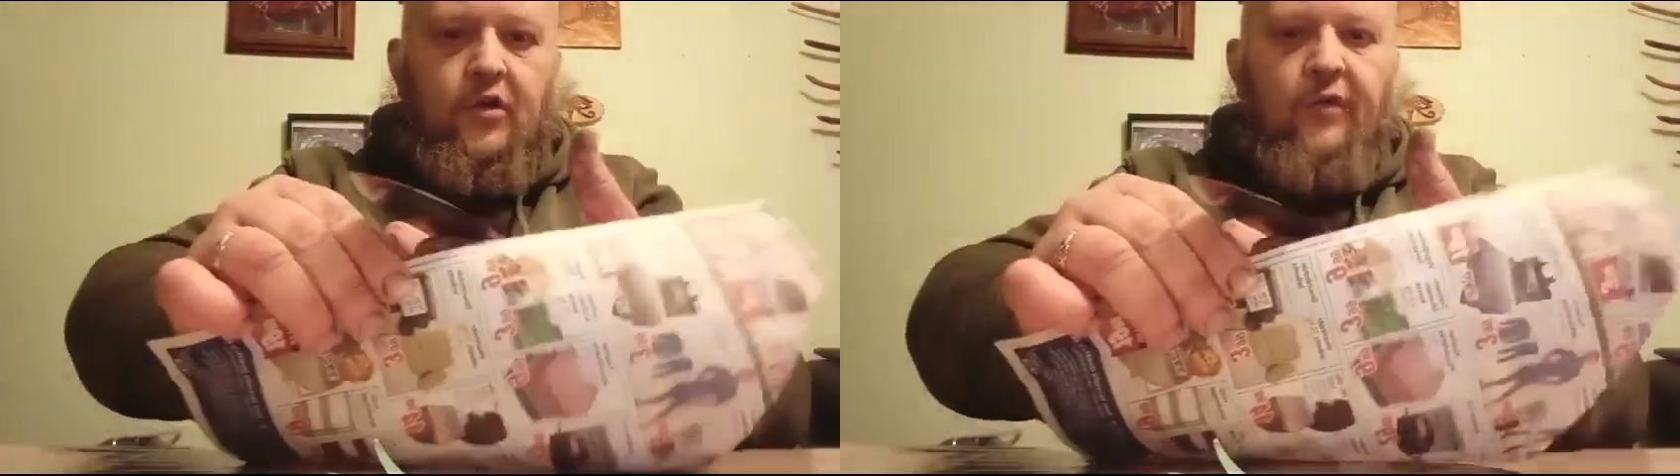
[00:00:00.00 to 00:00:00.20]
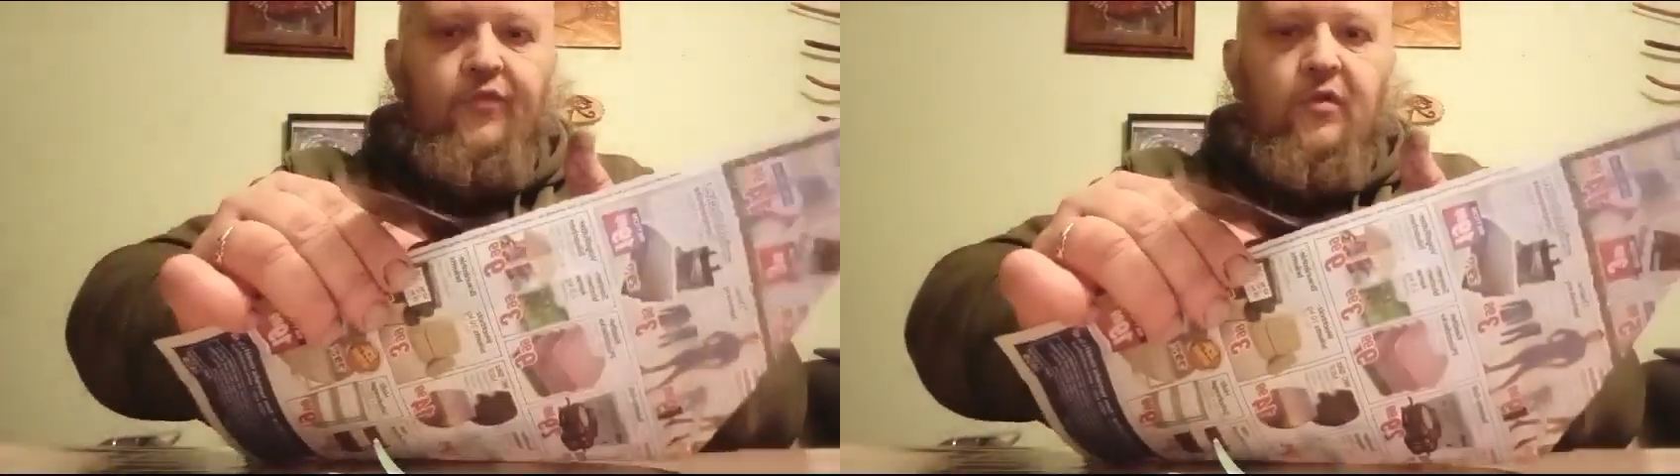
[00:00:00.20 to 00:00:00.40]

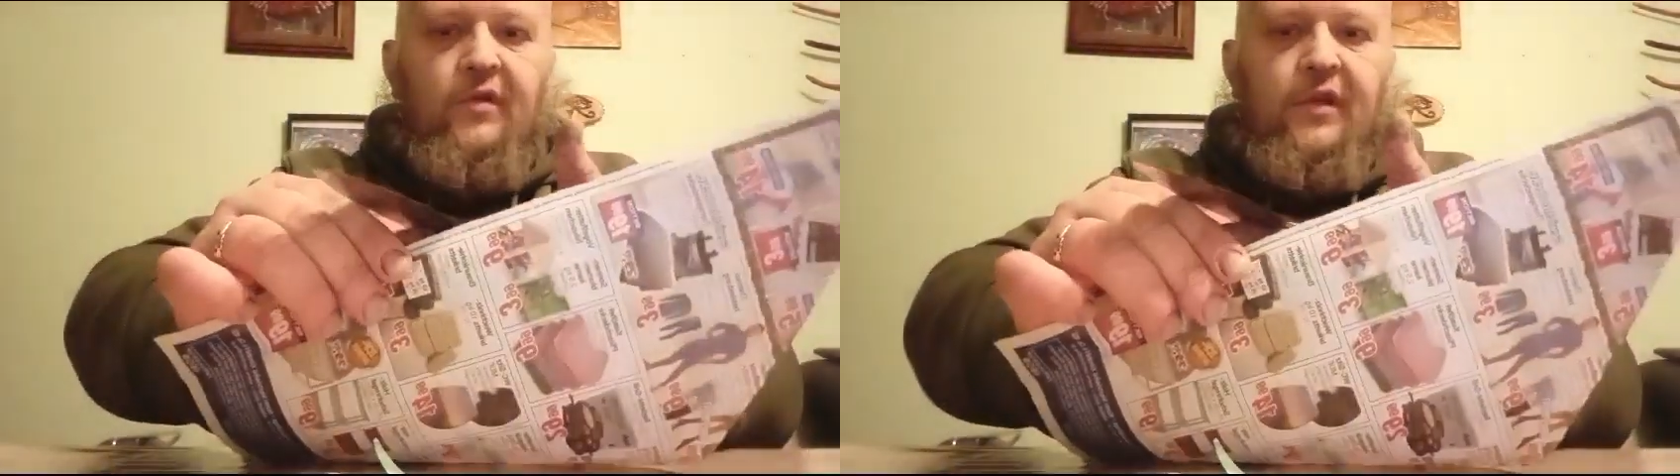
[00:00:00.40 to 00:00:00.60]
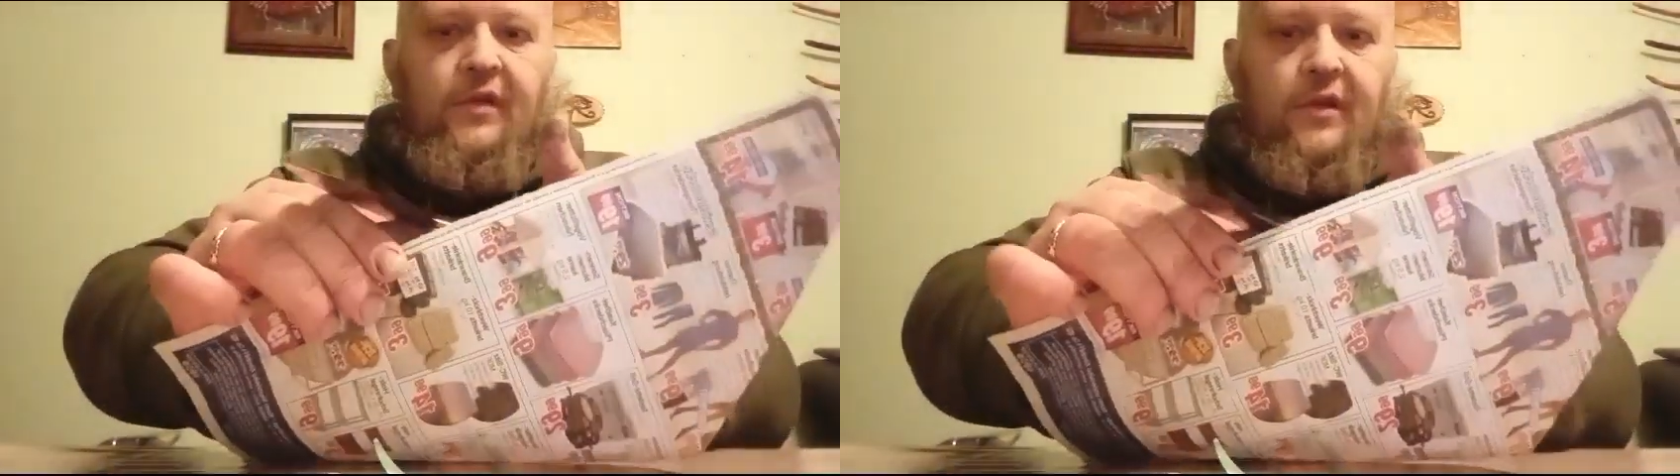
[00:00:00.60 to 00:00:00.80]
Ich hoffe,
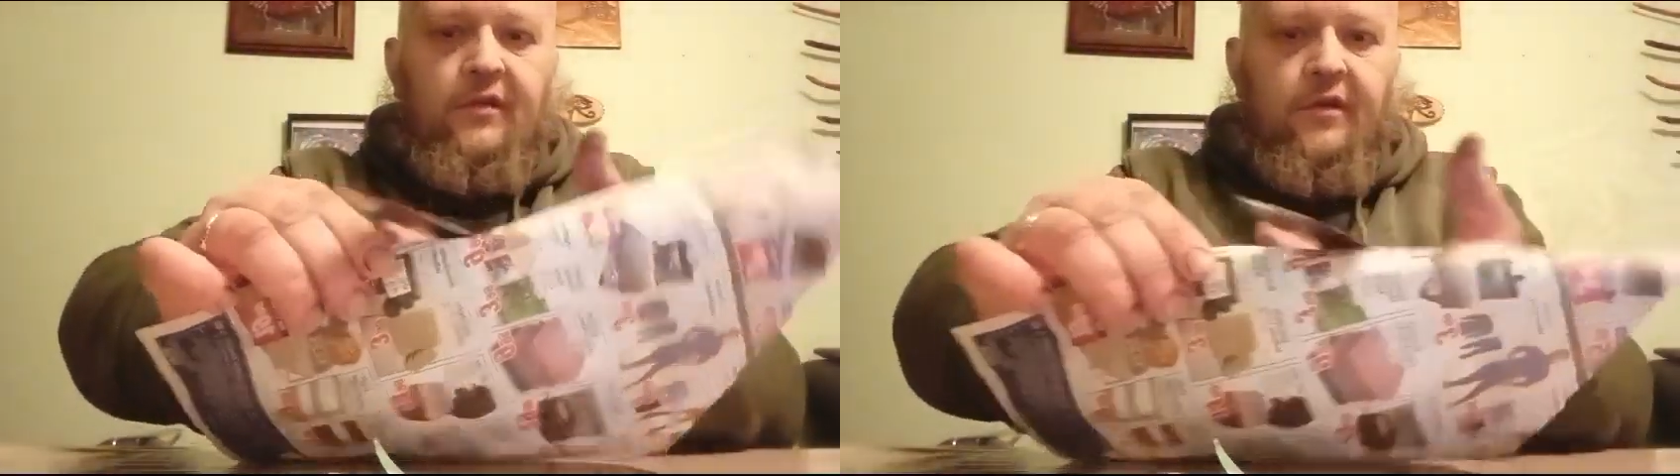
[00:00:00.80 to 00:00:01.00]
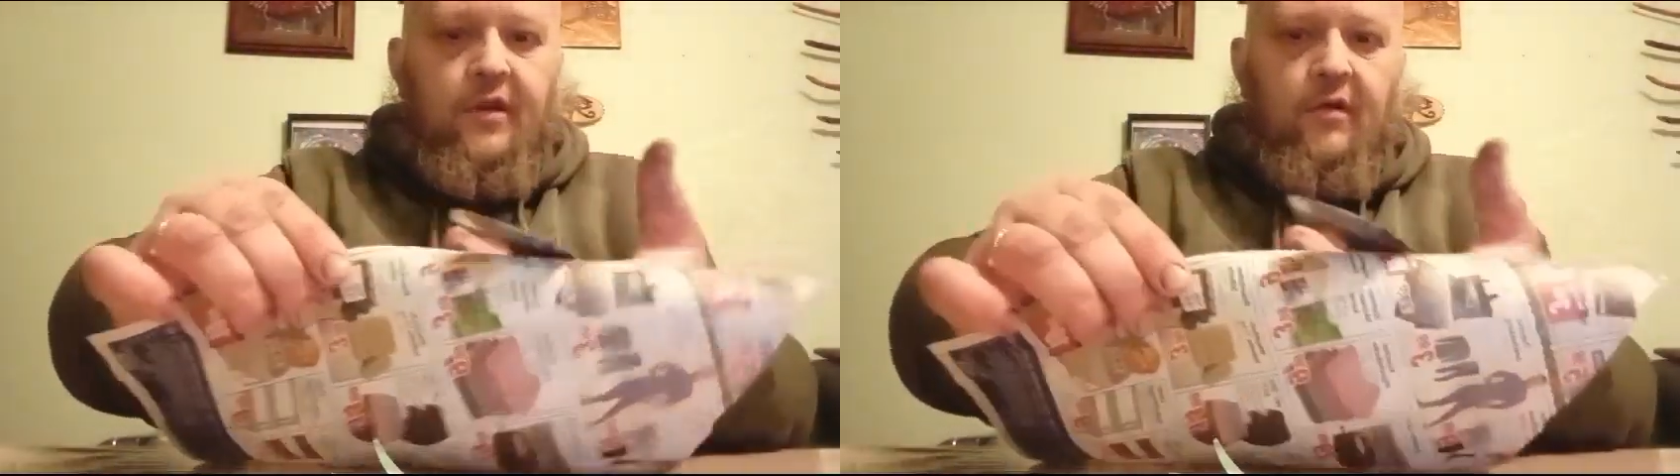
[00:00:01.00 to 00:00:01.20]
du siehst
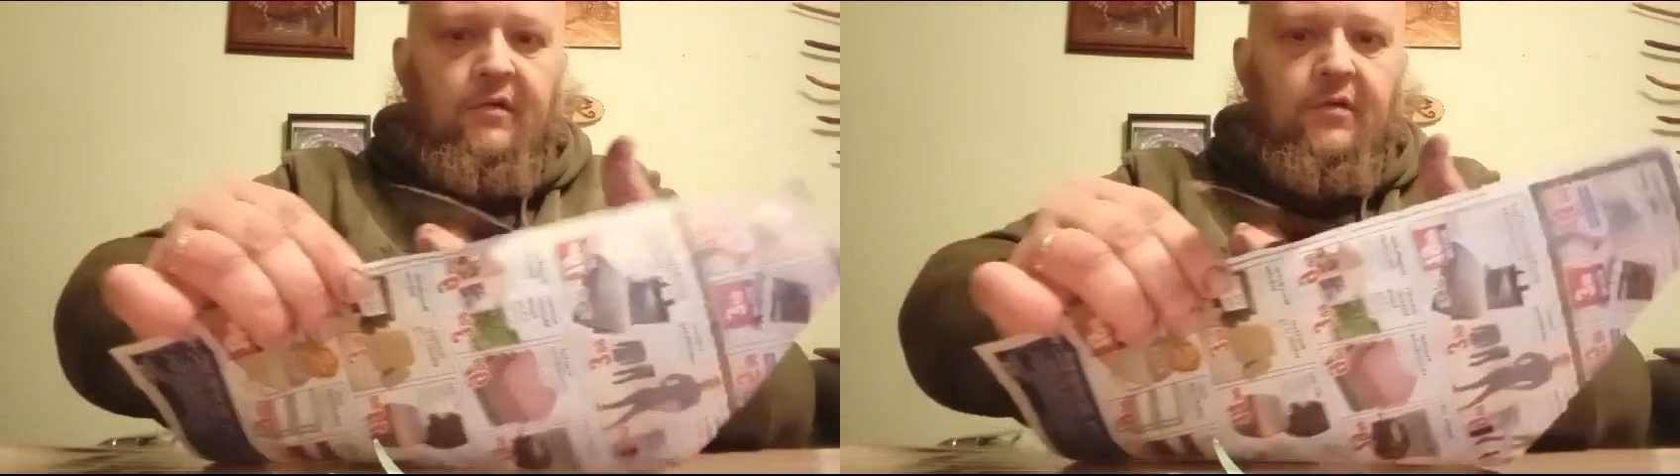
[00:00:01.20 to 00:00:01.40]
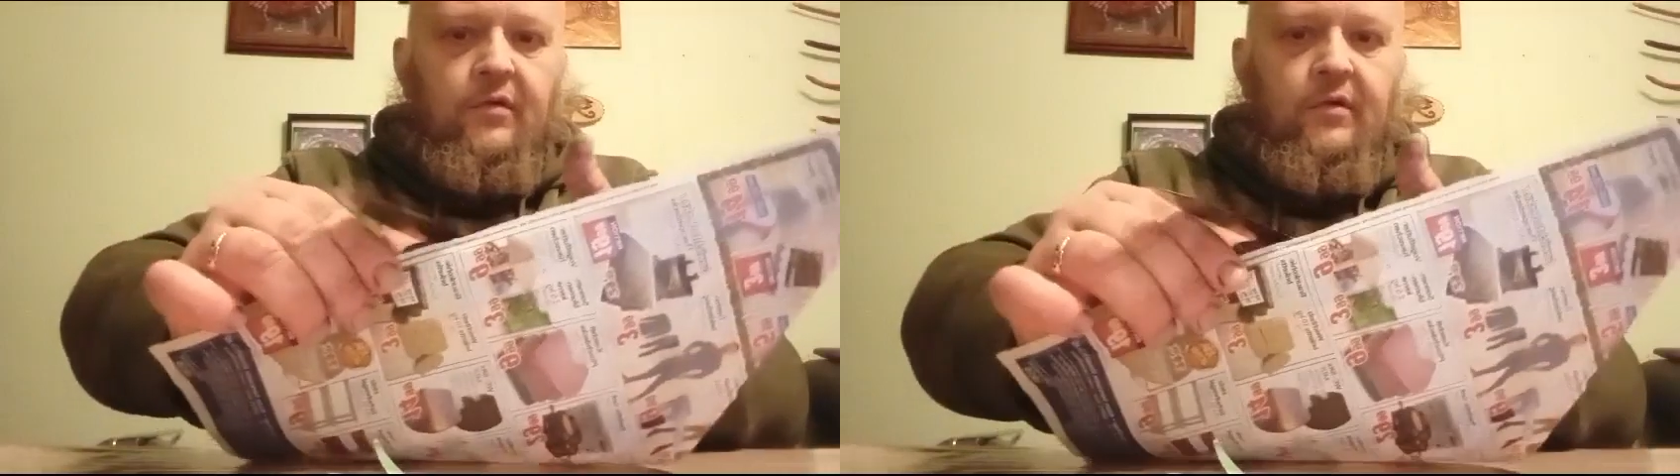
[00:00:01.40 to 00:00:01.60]
das
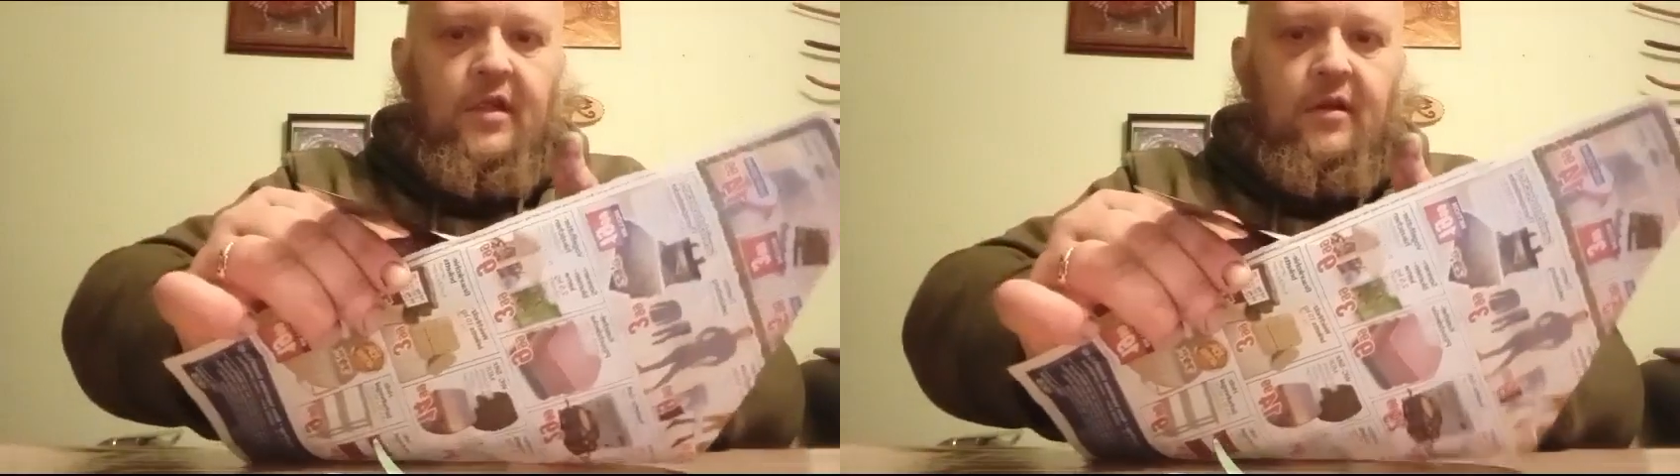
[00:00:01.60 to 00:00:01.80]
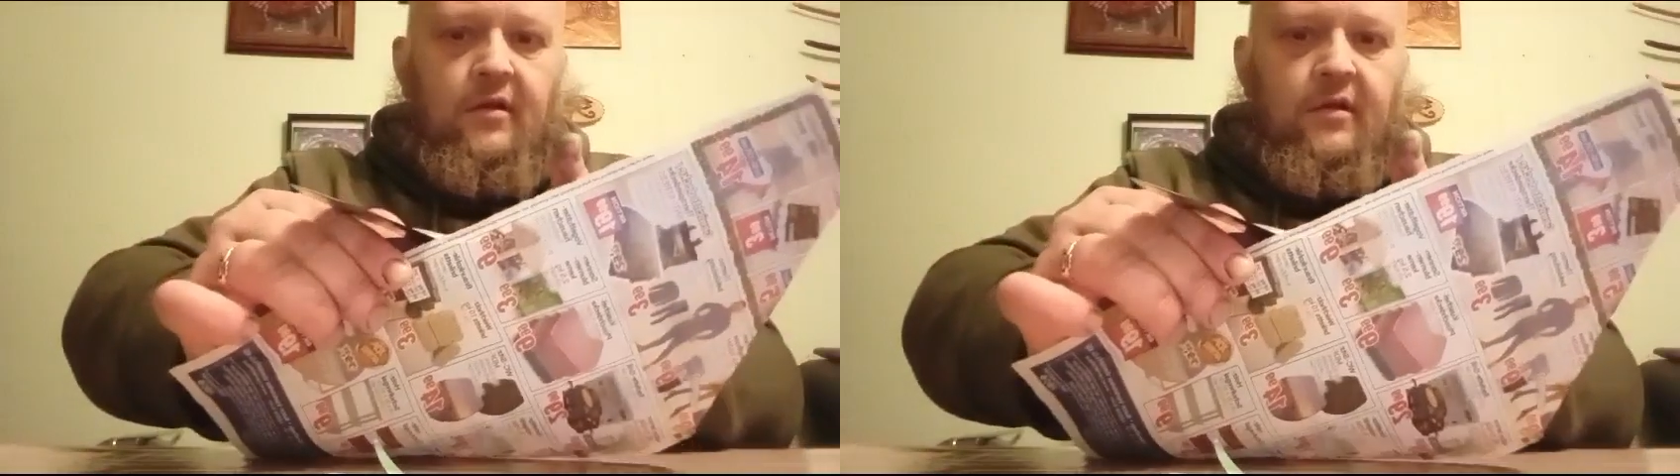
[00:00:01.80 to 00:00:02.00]

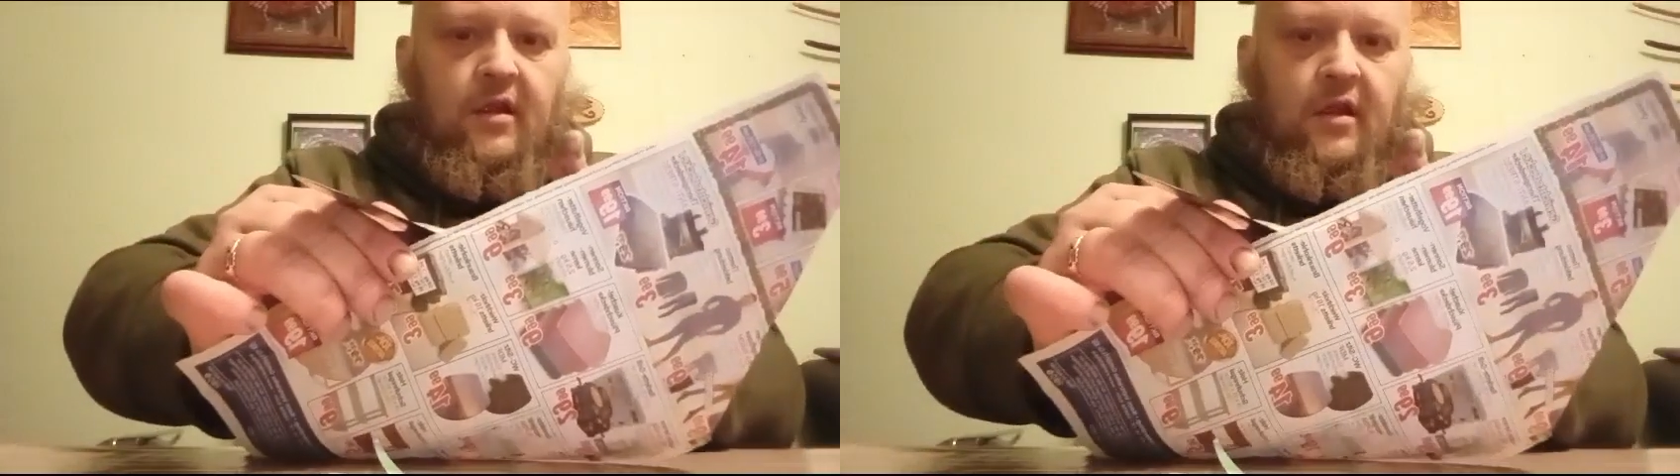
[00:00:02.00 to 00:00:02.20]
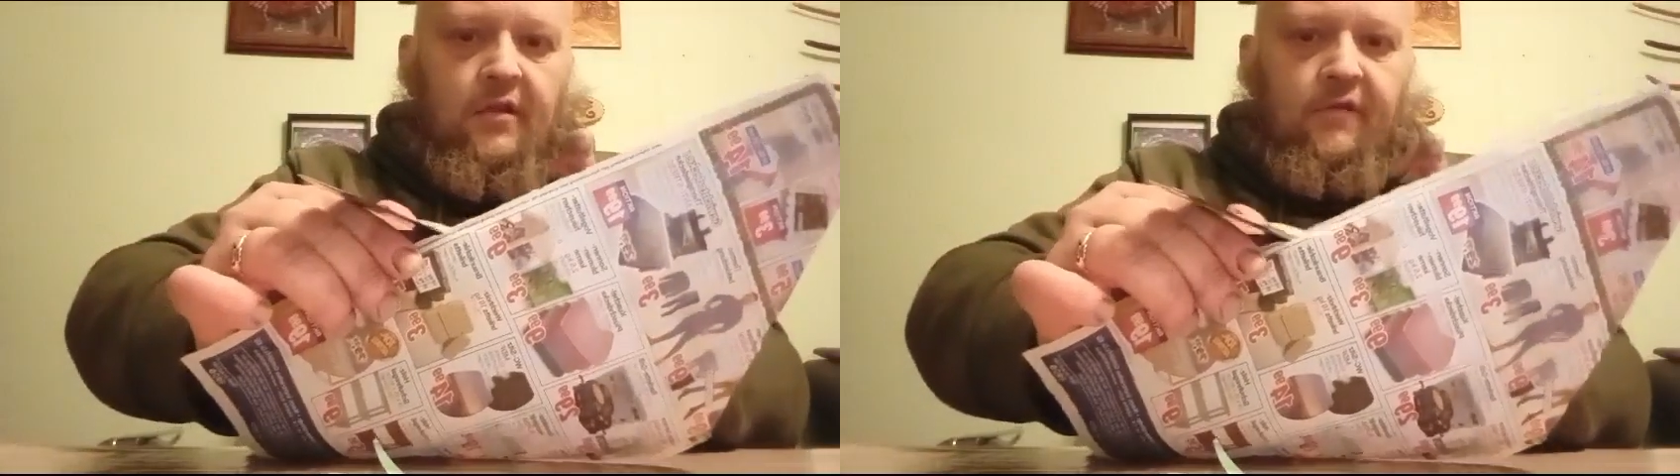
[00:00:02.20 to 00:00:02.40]
genauso, denn